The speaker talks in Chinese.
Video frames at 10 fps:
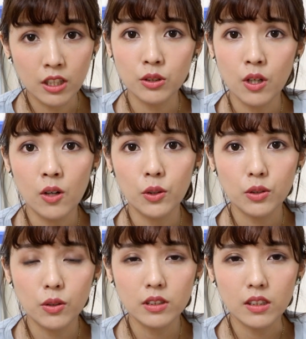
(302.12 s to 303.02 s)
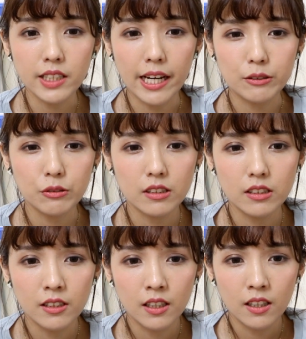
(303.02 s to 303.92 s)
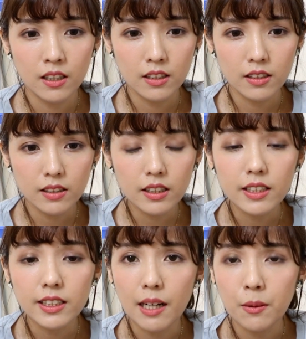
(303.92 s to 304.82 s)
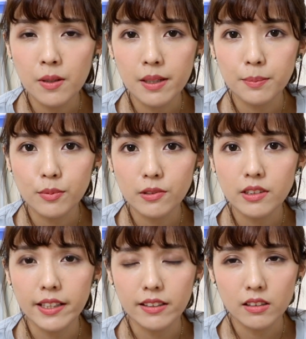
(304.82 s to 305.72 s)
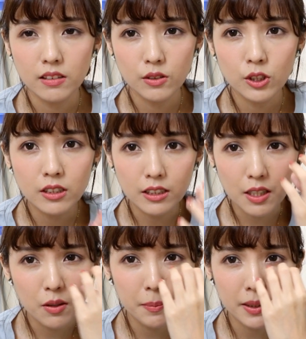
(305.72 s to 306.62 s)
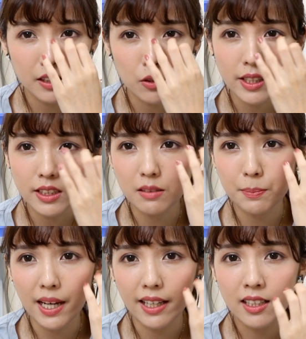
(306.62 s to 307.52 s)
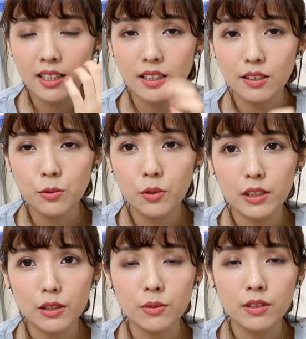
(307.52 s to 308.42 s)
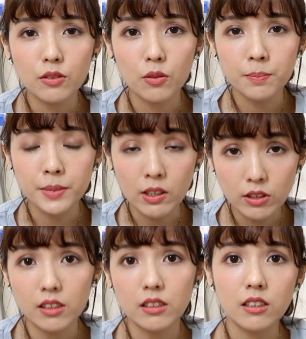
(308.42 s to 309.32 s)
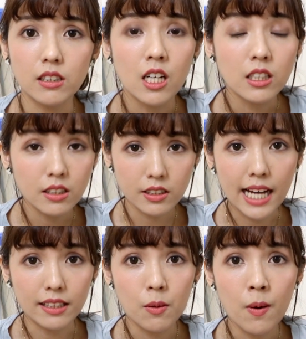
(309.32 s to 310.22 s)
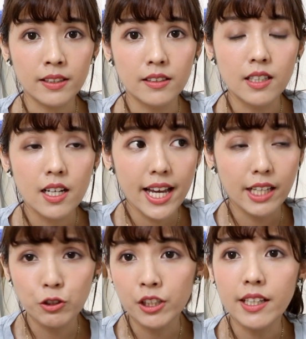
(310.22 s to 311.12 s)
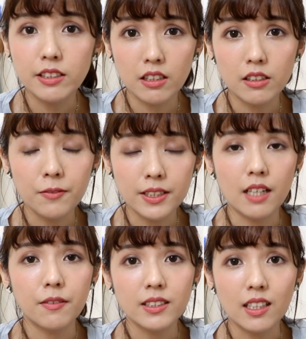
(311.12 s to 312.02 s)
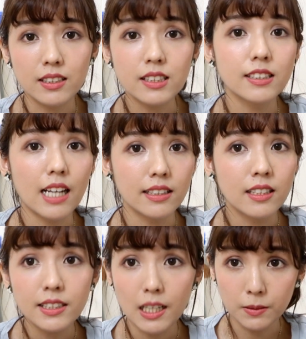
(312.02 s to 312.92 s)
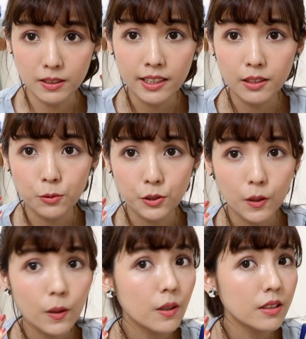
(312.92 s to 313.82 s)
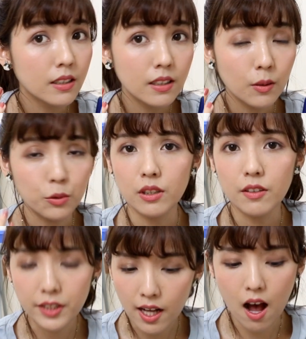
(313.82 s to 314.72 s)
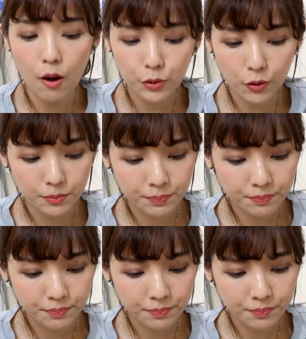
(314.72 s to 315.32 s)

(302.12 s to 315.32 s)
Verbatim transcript: 的时候，有时候遮起来就是立体感会不见，就是你这里会变成一块死白。可是如果你用这种比较深的遮瑕的话呢，黑眼圈可以遮得非常非常自然。然后今天有遮，我觉得非常的好用。